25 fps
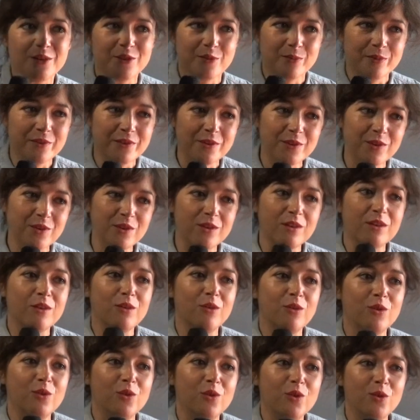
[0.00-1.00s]
je pense que
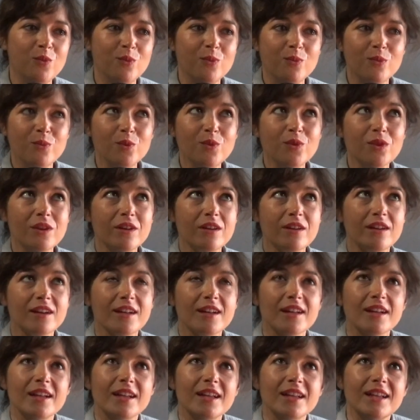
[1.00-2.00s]
l'humour
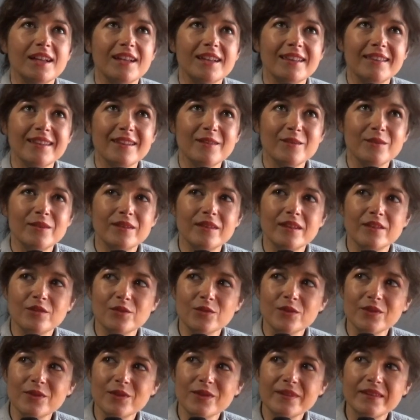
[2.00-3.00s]
c'est une des
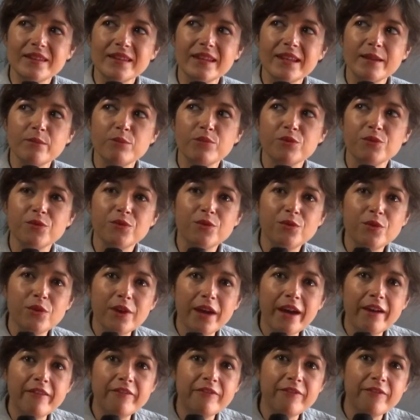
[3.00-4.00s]
choses aussi les plus dures
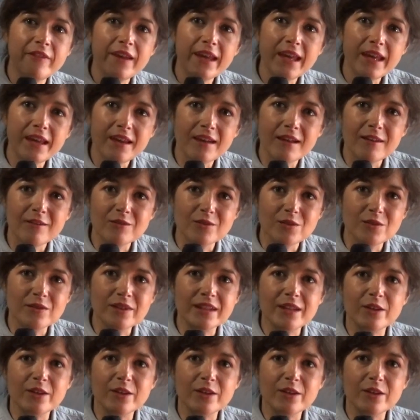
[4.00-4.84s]
à faire quand on est